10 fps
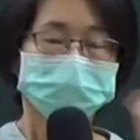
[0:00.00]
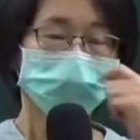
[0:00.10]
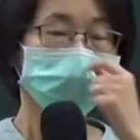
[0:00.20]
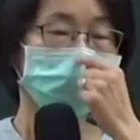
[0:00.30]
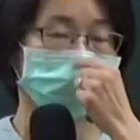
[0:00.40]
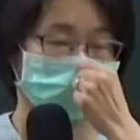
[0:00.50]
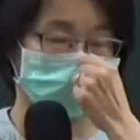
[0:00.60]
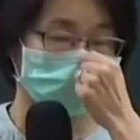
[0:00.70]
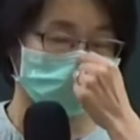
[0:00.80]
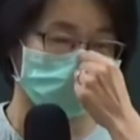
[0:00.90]
如果买
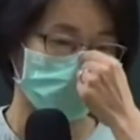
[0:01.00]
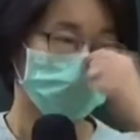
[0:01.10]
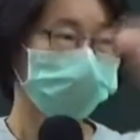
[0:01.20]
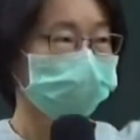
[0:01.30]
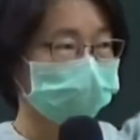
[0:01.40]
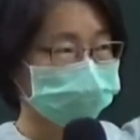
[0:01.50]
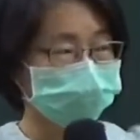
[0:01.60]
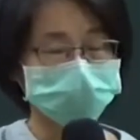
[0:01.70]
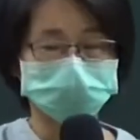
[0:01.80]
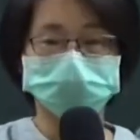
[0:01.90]
卖衣服，买
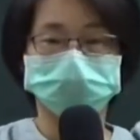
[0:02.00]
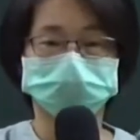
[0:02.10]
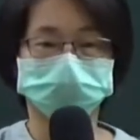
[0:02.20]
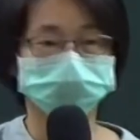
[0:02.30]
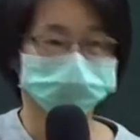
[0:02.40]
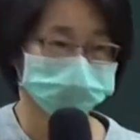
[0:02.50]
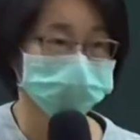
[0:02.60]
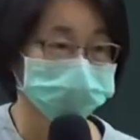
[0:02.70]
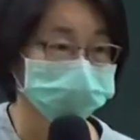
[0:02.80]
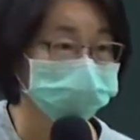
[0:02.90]
卖衣服叫主
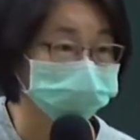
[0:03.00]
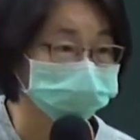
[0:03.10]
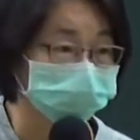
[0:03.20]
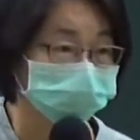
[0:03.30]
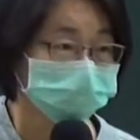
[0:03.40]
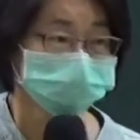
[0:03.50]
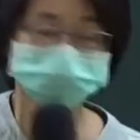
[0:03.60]
要营业活动。